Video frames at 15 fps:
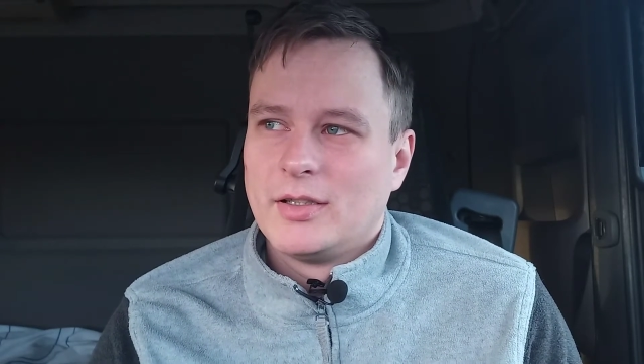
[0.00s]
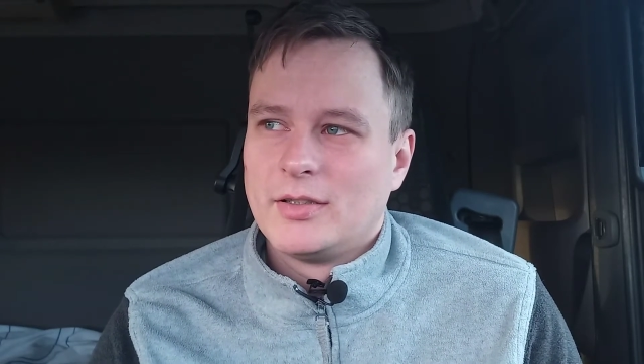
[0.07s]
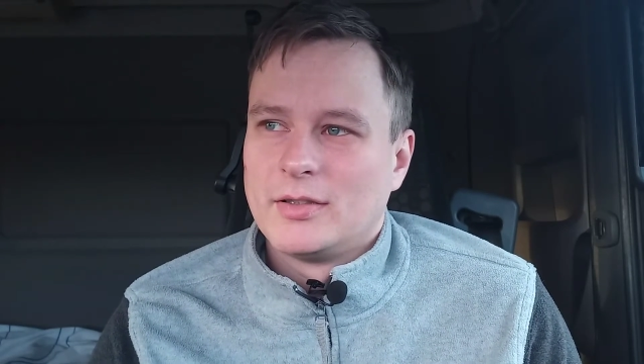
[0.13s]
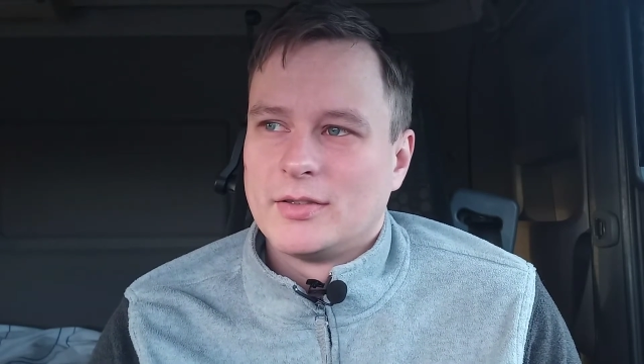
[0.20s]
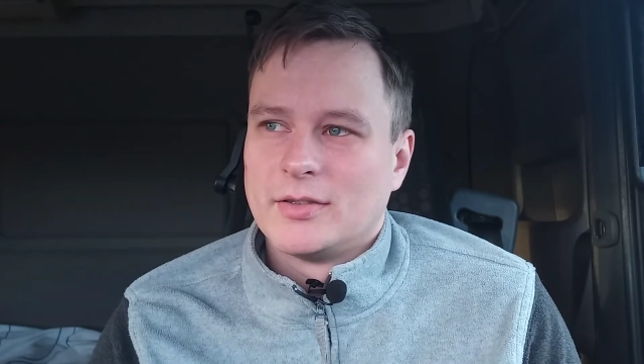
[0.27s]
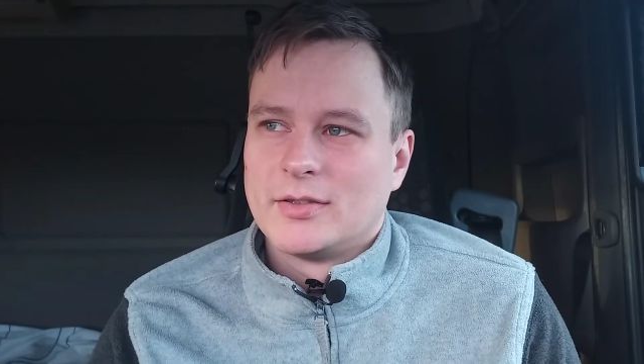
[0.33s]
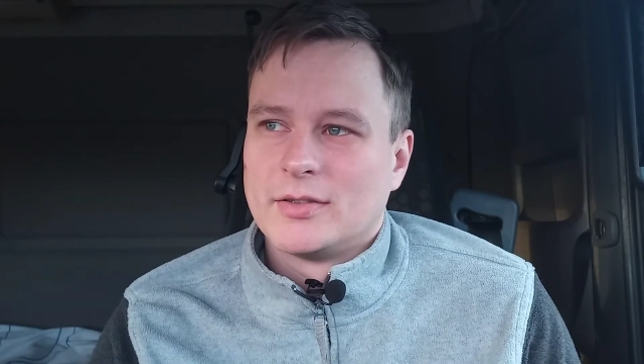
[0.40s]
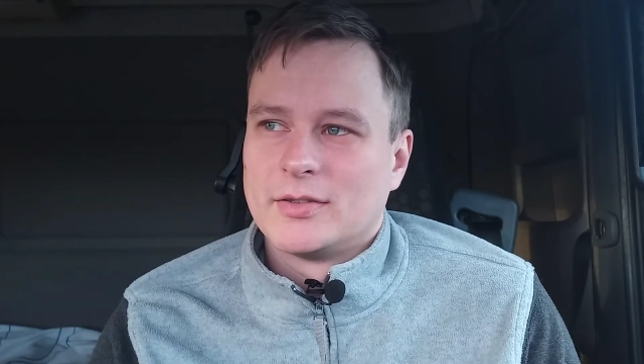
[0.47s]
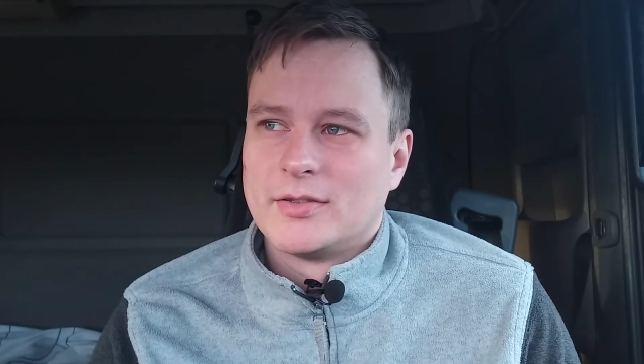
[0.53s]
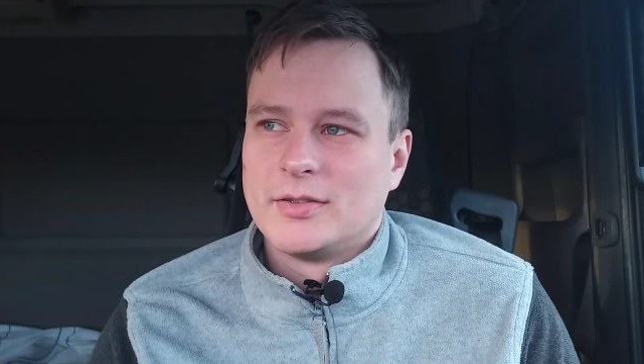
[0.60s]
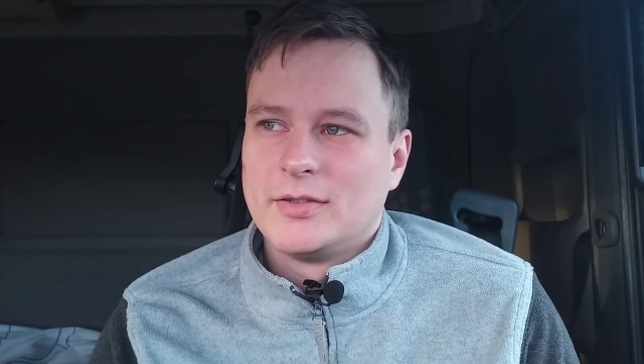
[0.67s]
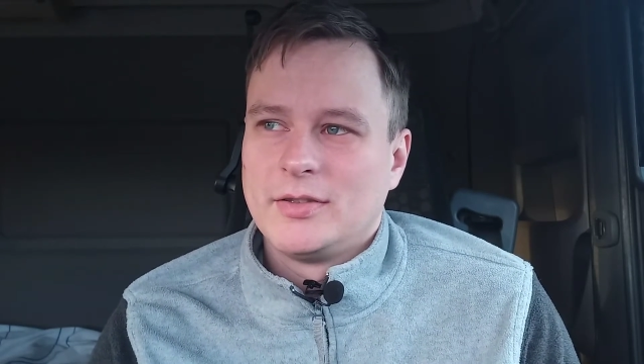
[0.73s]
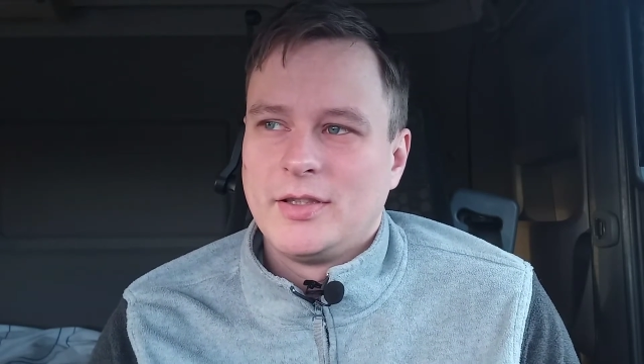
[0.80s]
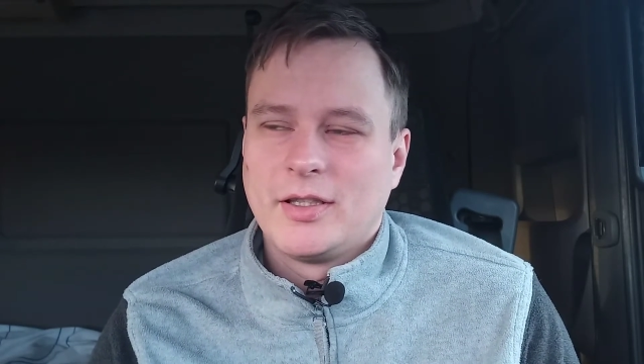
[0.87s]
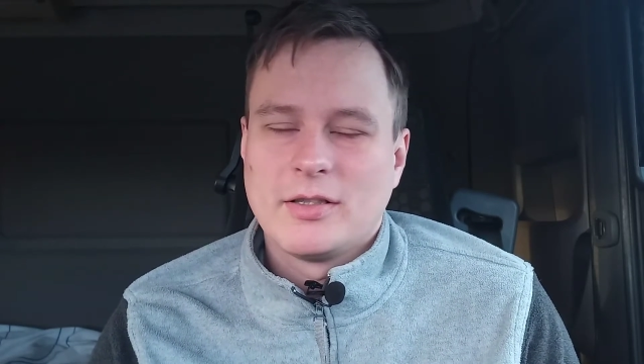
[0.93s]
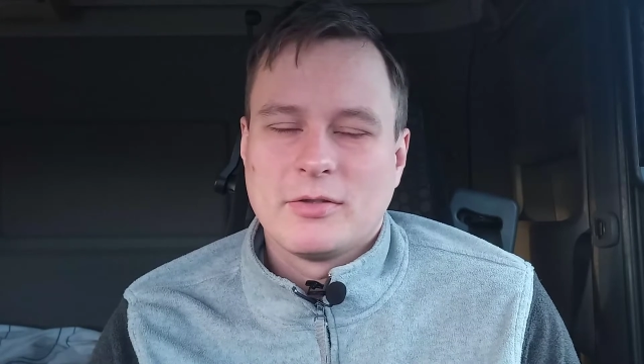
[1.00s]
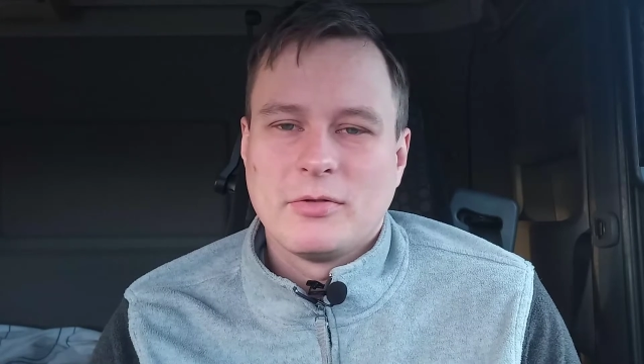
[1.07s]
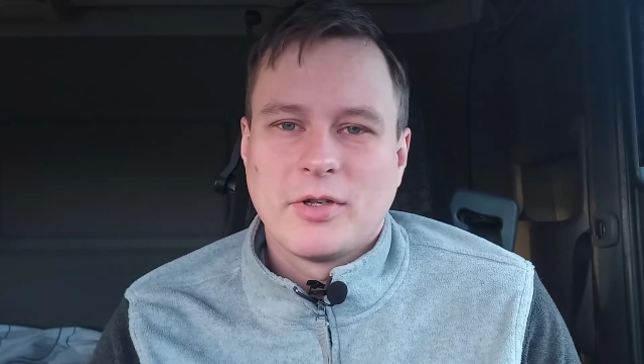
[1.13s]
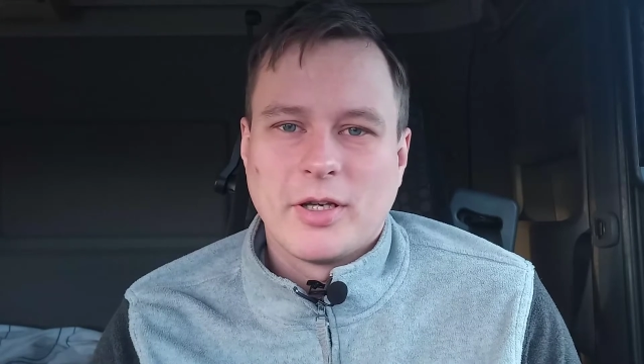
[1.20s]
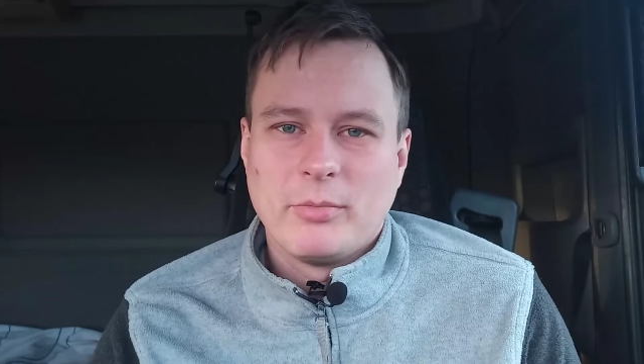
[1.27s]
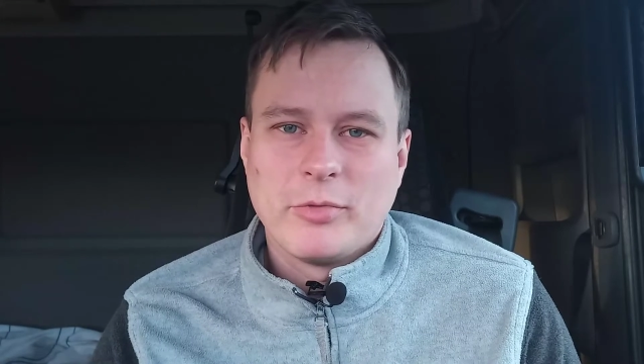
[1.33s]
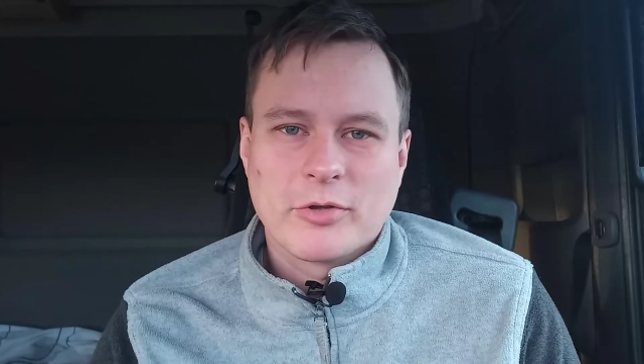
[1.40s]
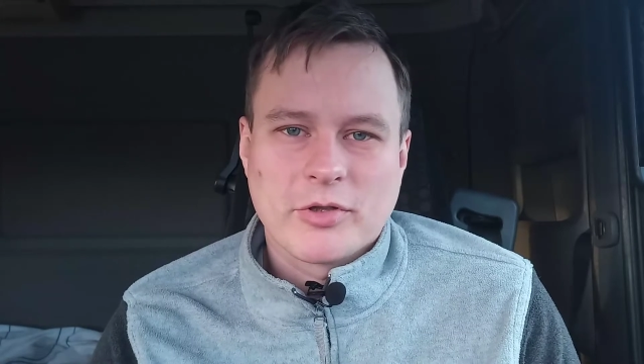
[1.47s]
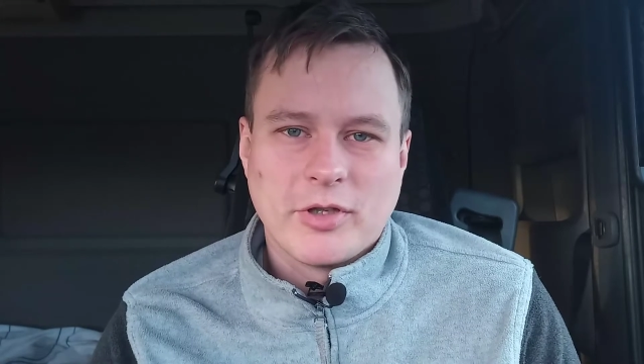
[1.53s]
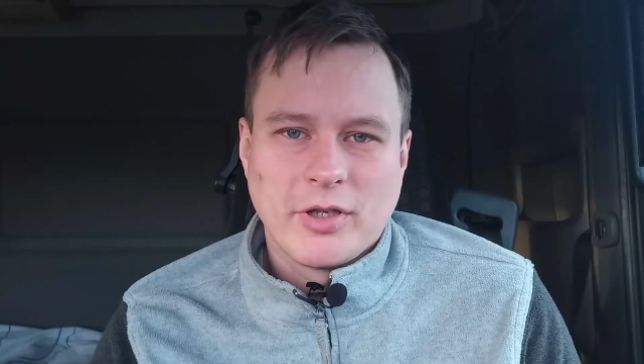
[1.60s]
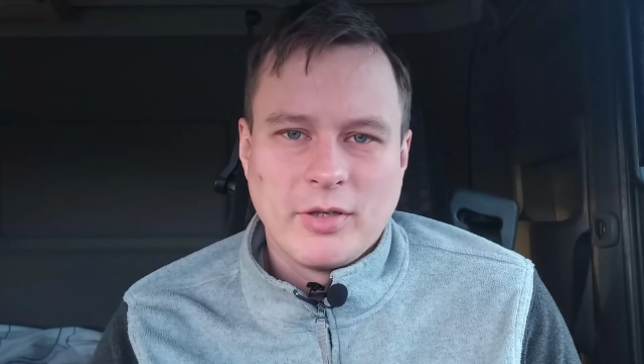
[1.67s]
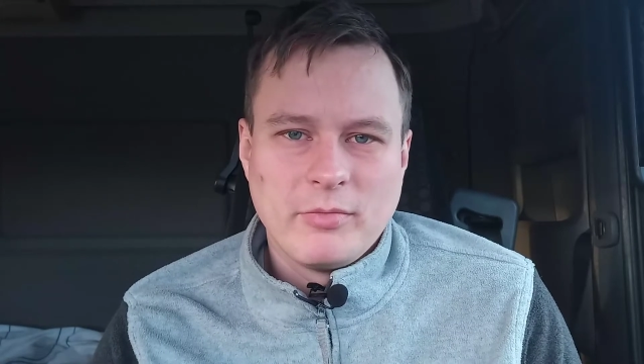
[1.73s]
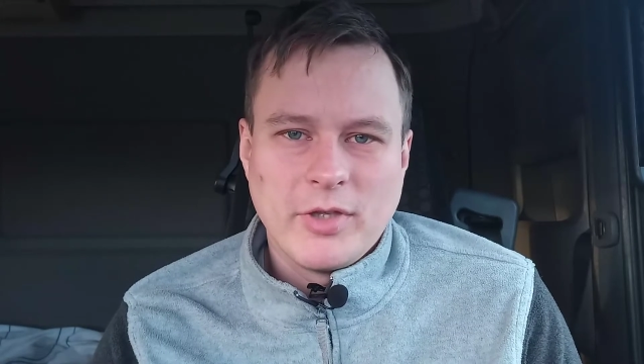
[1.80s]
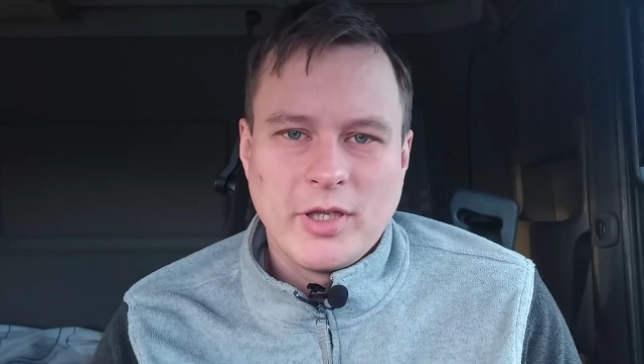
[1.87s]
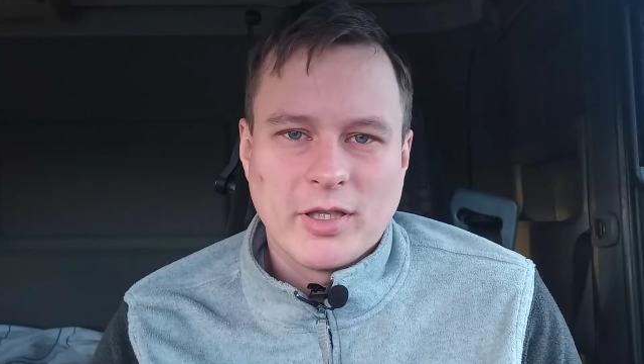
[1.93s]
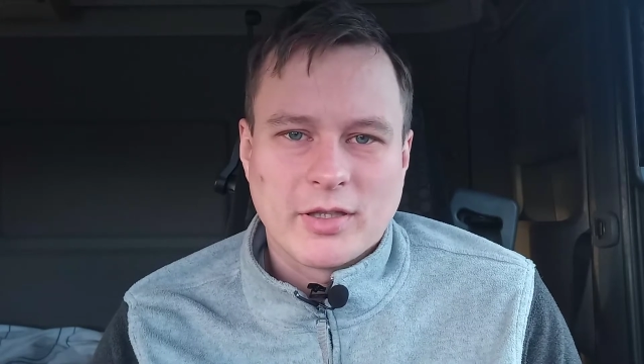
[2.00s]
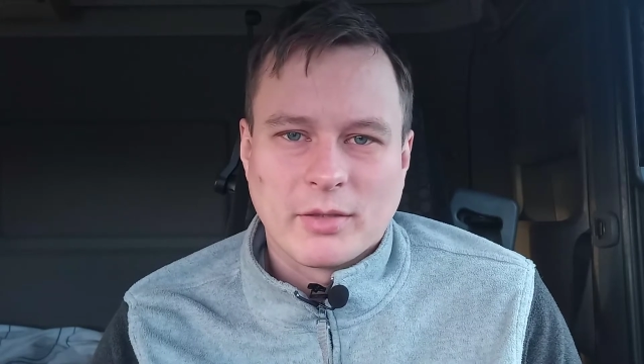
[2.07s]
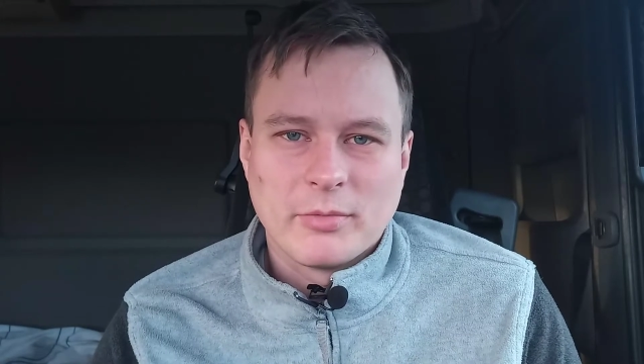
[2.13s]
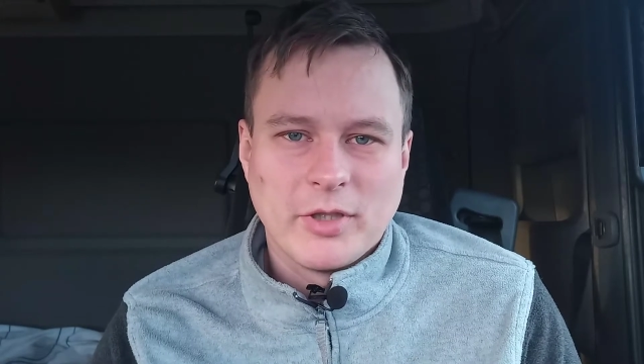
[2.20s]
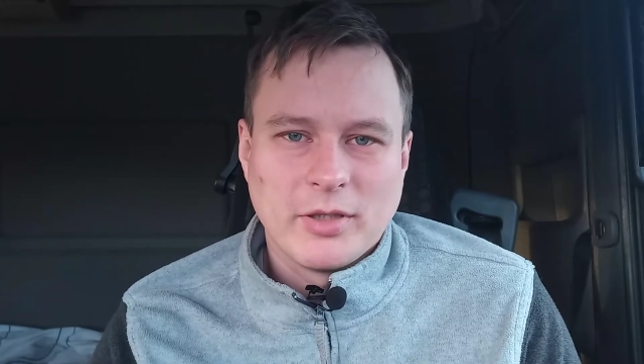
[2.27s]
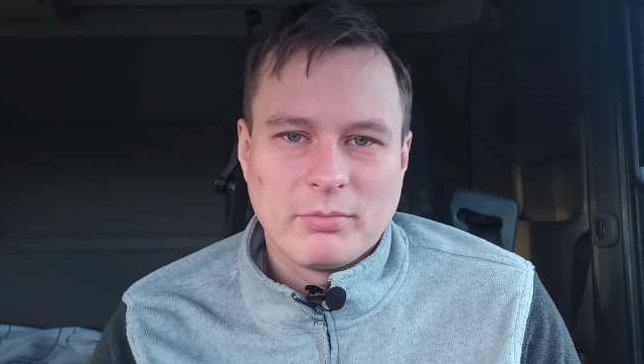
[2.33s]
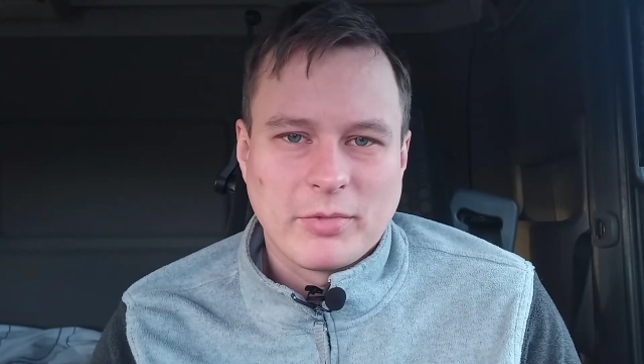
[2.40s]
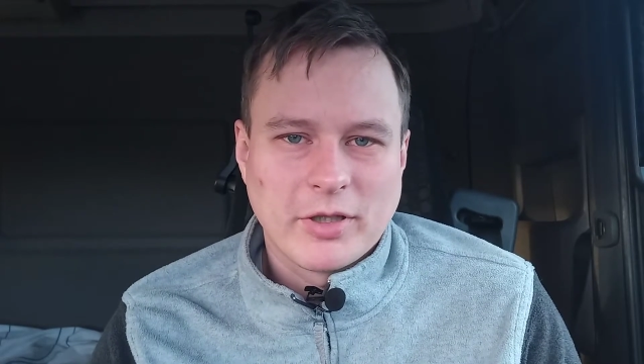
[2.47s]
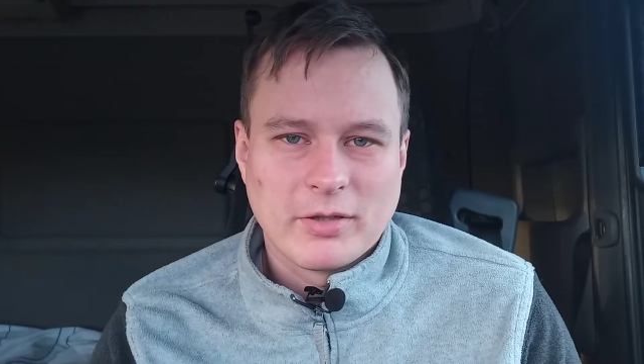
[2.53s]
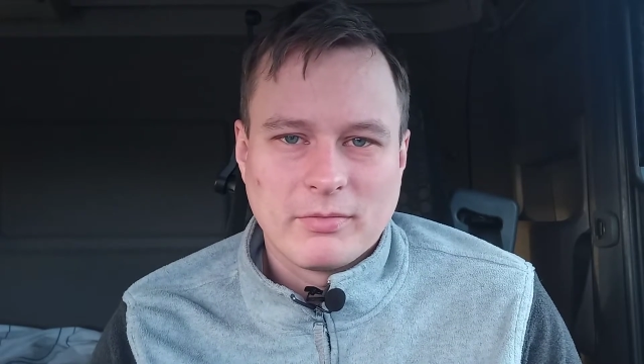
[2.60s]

Э, никакой крепежки ремней там не,